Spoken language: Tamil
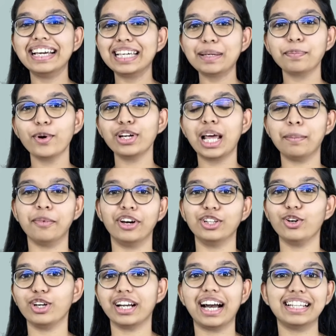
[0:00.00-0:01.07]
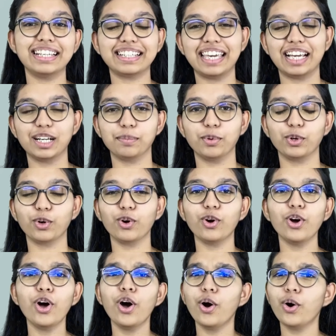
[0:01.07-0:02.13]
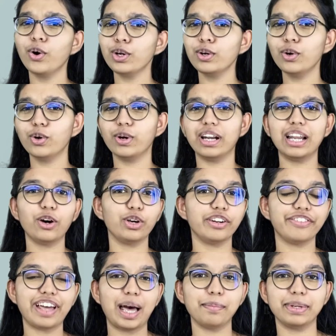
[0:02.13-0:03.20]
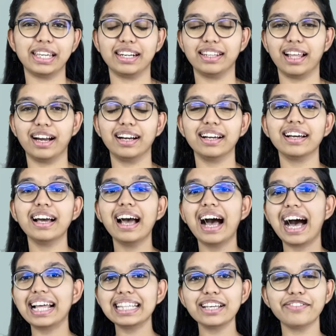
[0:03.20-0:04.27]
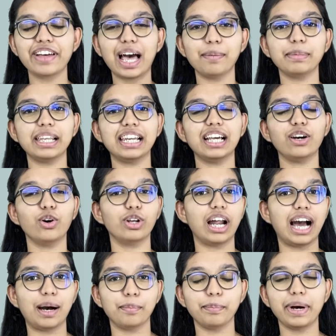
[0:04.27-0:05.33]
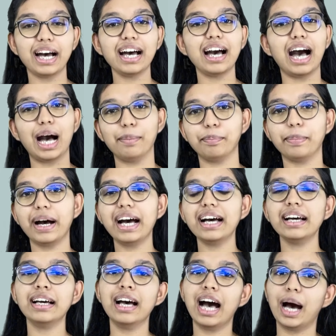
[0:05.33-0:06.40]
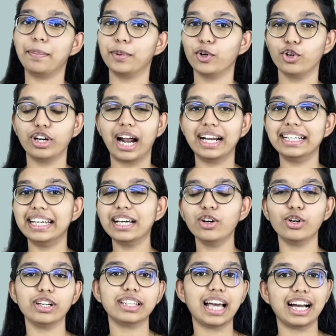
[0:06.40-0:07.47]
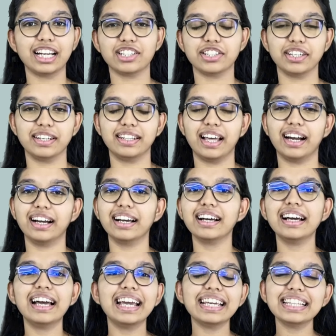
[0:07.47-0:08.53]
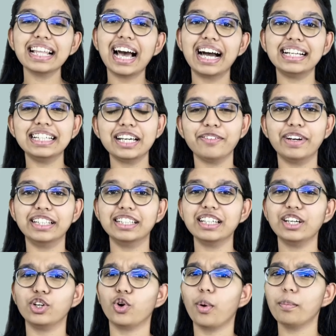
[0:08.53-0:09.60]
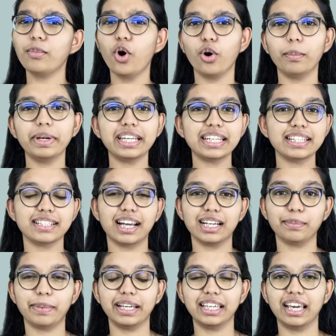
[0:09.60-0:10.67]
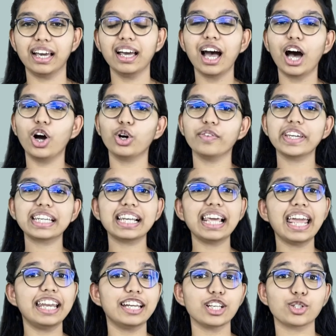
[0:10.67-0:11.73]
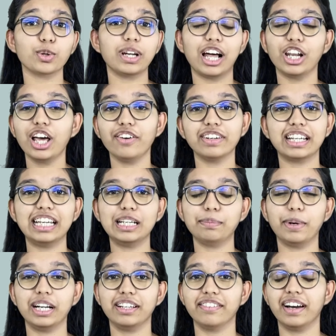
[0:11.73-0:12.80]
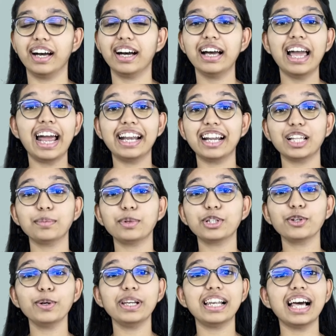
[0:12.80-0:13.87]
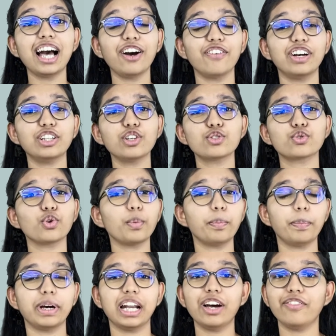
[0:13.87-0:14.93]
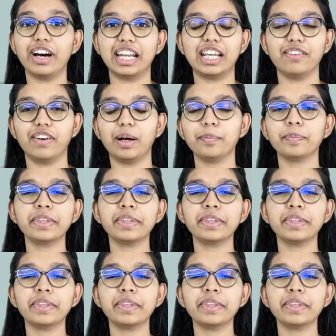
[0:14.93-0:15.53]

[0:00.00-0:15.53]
இப்போ நம்ம வந்து ஒரு கதை கேட்க போகிறோம் ஒரு ஊரில் ஒரு ஃபேமிலி இருந்தாங்க அந்த ஃபேமிலியில் ஒரு அம்மா அப்பா அப்புறம் ஒரு அண்ணன் ஒரு தங்கச்சி இருந்தாங்க இந்த அண்ணன் வந்து ரொம்ப ஒபீடியண்ட்டான பையன் அவங்க வீட்டில் என்ன சொன்னாலும் அவன் கீழ்ப்படிவான் அண்ட் அது மட்டும் இல்லை அவன் வந்து சூப்பராக வரைவான்